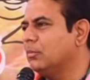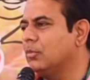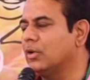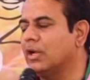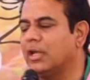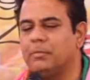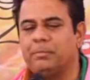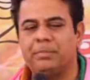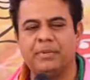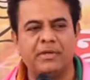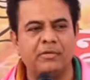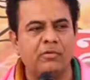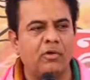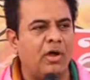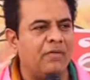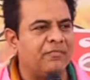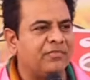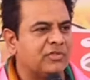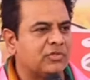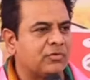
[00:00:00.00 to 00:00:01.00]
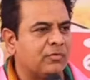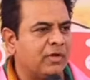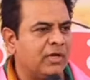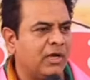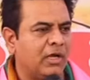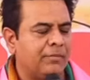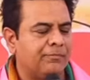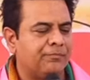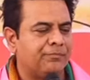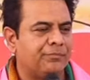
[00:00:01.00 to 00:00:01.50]
మన ఎంపీడీఓ ఆఫీస్కి
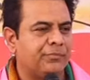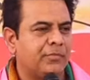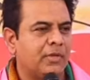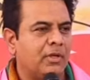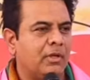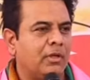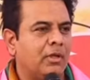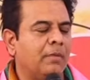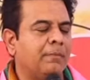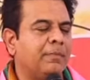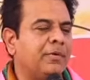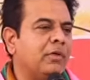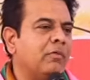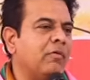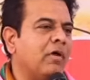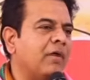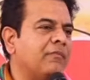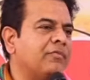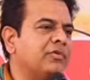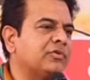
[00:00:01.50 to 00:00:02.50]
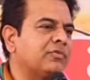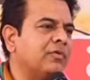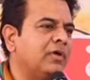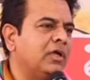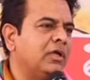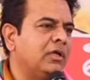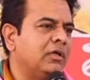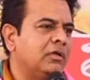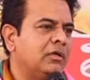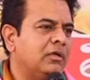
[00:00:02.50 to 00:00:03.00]
పోయినా ఎంపీడీఓ ఆఫీస్కి
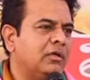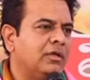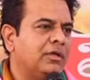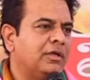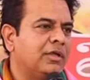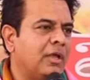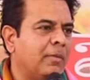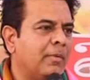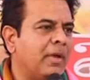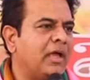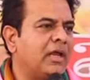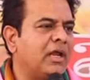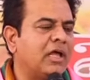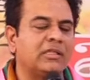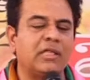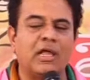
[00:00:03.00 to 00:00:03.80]
పోయి ఏమైనా